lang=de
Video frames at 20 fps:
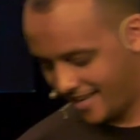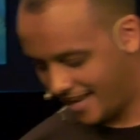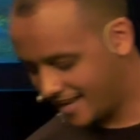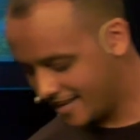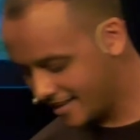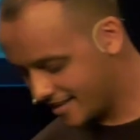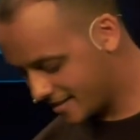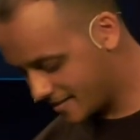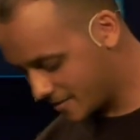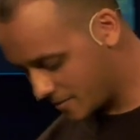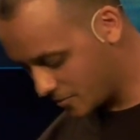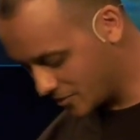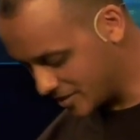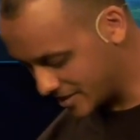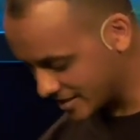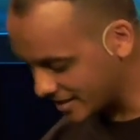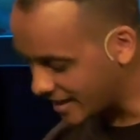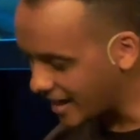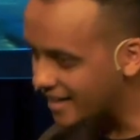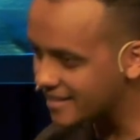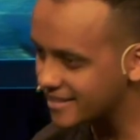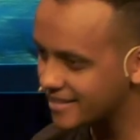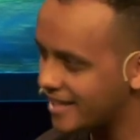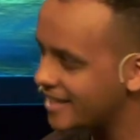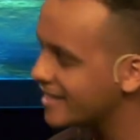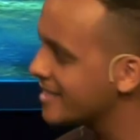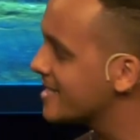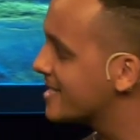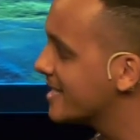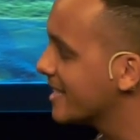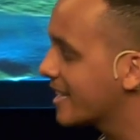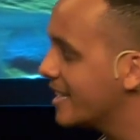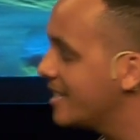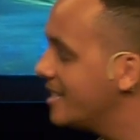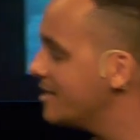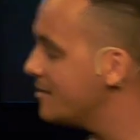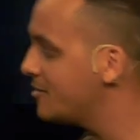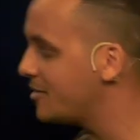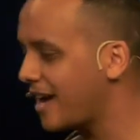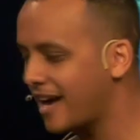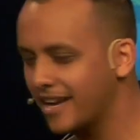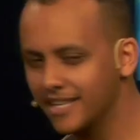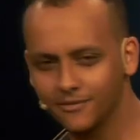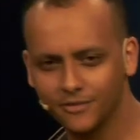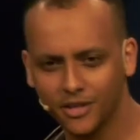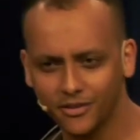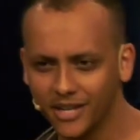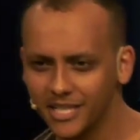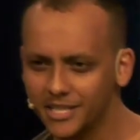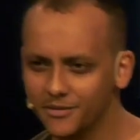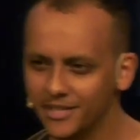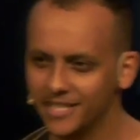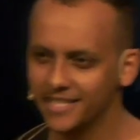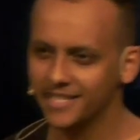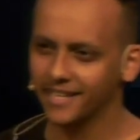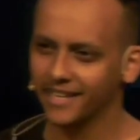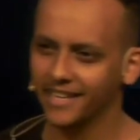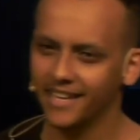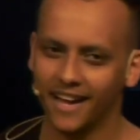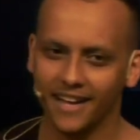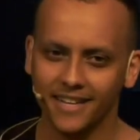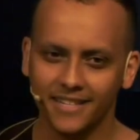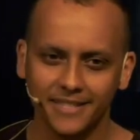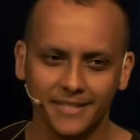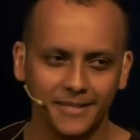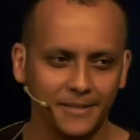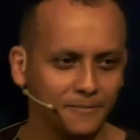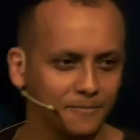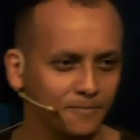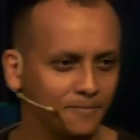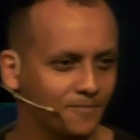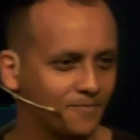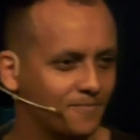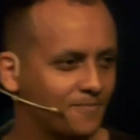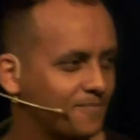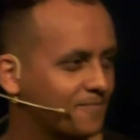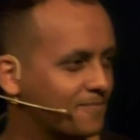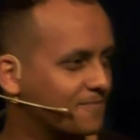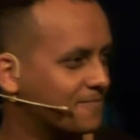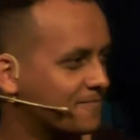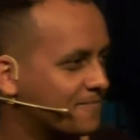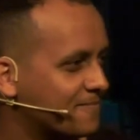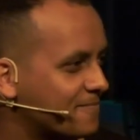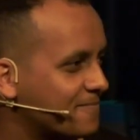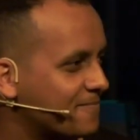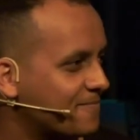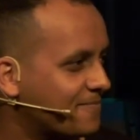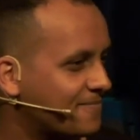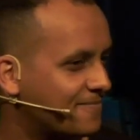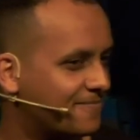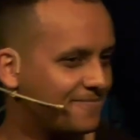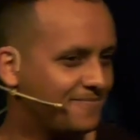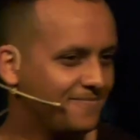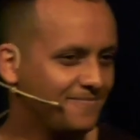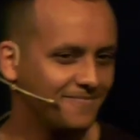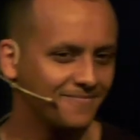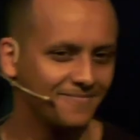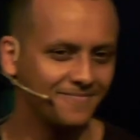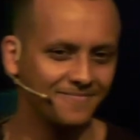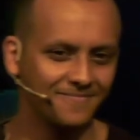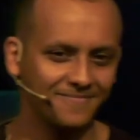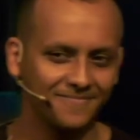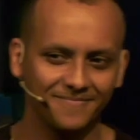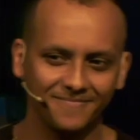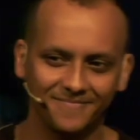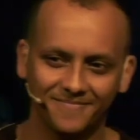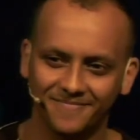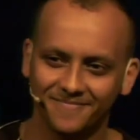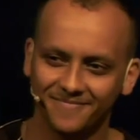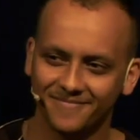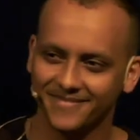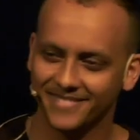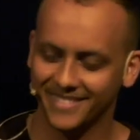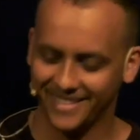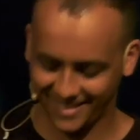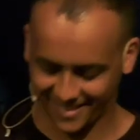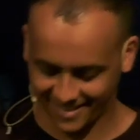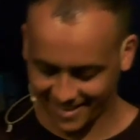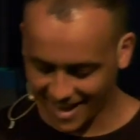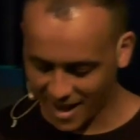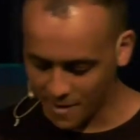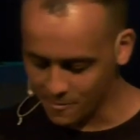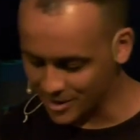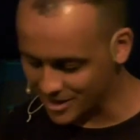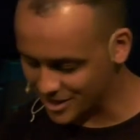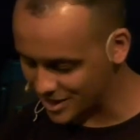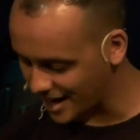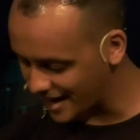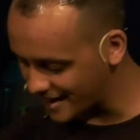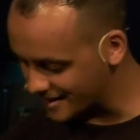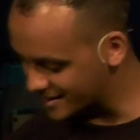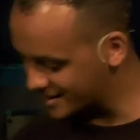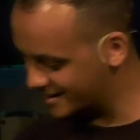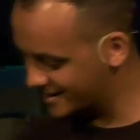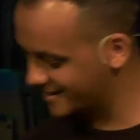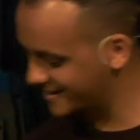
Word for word: Hey, wir sind gerade in einer Serie. Wer, wer, weiß, wie die Serie heißt? Climate Change. Climate Change.